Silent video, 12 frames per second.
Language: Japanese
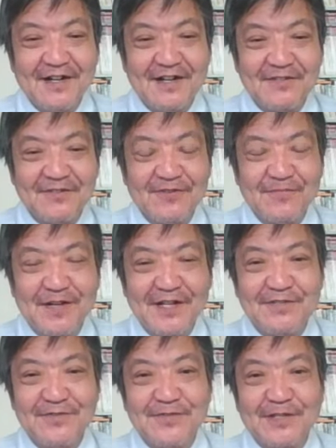あの
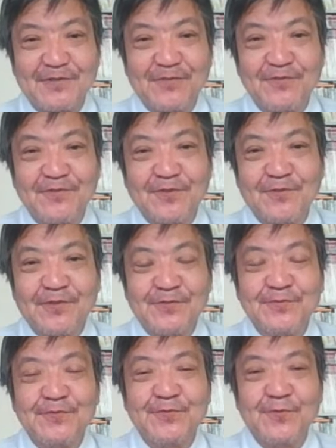舞鶴ってご存知の通り
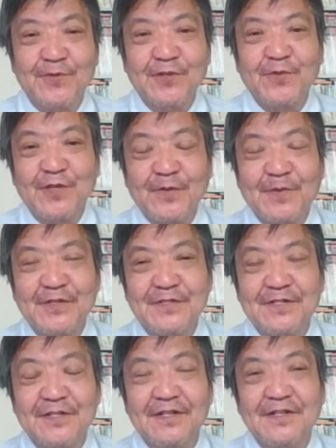軍港でございま
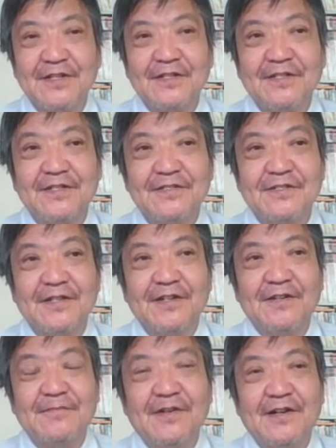してですね、
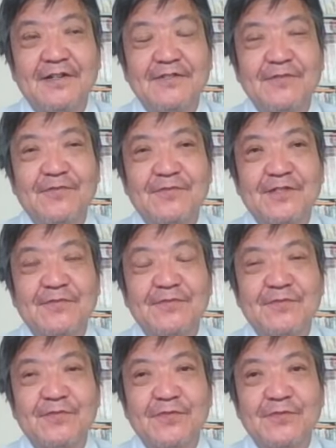まあ、日本で
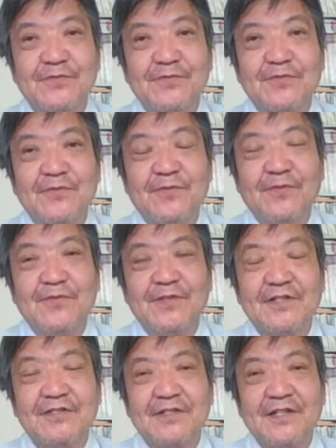軍港というと
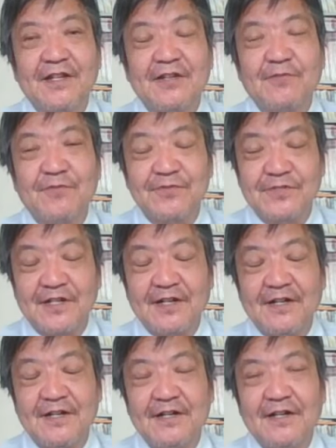ですね横須
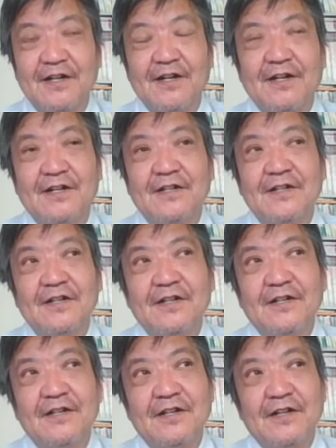賀あ
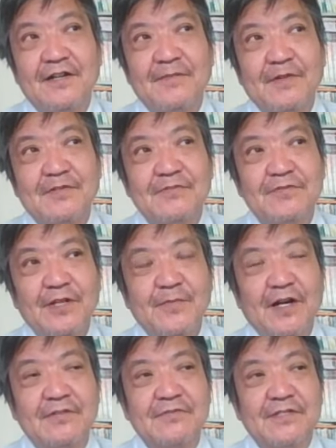今呉
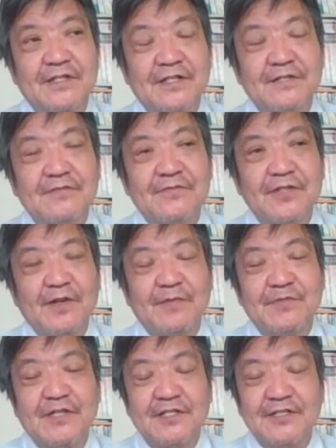もあるんかな呉は
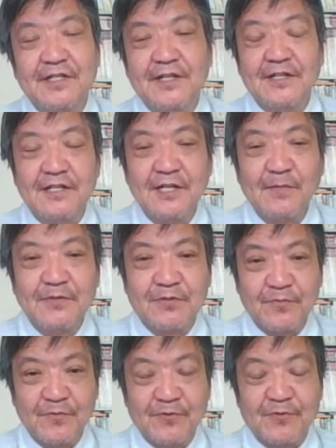昔戦艦大和の
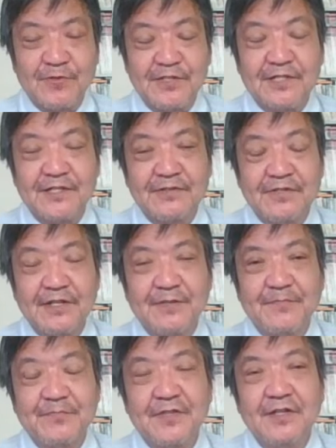母校でしたけどね、
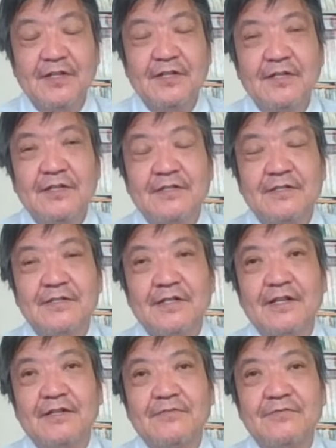
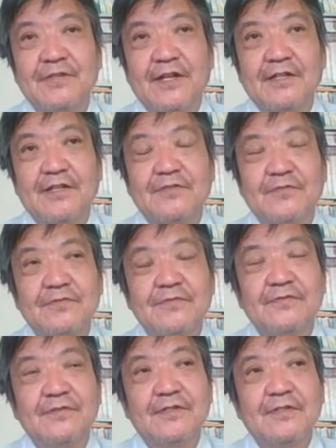え呉でしょ
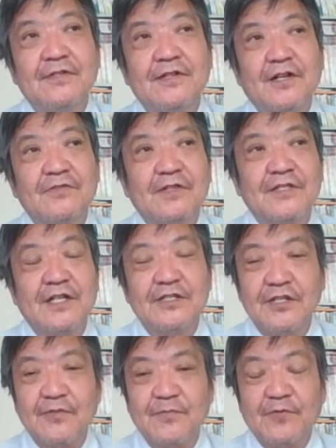あとは三
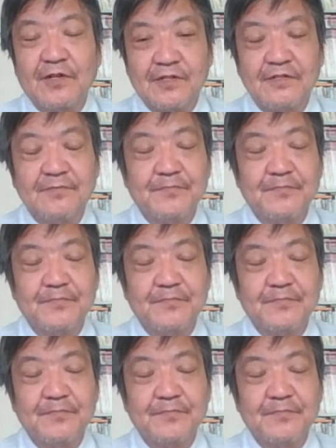世保か